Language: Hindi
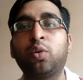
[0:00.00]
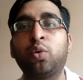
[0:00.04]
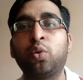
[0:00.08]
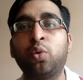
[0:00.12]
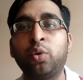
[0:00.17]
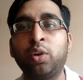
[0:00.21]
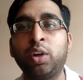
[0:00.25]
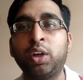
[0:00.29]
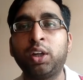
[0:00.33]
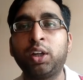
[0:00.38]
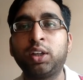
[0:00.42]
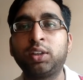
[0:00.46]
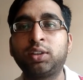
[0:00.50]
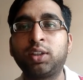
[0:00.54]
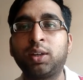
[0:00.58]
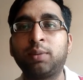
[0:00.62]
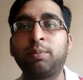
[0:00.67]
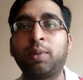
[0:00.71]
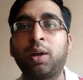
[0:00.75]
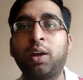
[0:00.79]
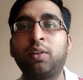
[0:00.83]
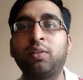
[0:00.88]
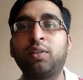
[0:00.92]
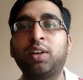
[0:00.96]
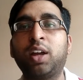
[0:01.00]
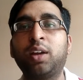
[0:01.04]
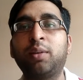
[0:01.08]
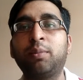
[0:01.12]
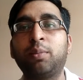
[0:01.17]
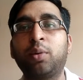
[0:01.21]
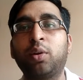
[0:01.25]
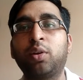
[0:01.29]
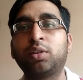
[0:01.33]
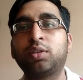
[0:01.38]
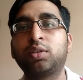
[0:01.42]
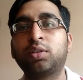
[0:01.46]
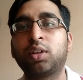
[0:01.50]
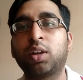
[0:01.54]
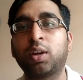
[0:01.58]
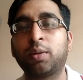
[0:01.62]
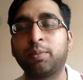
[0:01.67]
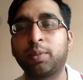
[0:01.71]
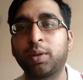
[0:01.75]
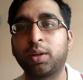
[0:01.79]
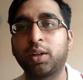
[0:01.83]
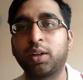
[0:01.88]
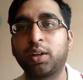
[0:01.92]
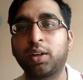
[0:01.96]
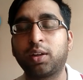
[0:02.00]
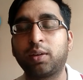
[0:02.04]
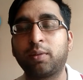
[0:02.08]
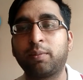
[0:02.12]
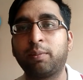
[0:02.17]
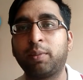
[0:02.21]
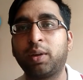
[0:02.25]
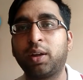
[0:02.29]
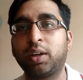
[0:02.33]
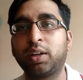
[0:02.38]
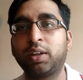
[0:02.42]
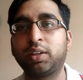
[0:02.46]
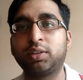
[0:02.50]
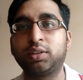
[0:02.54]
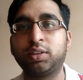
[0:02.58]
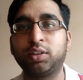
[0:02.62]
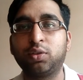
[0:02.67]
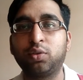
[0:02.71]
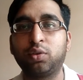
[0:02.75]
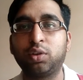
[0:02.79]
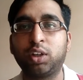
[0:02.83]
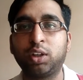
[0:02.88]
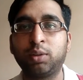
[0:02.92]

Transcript: होने की संभावनाएं बहुत कम है मैं किसी को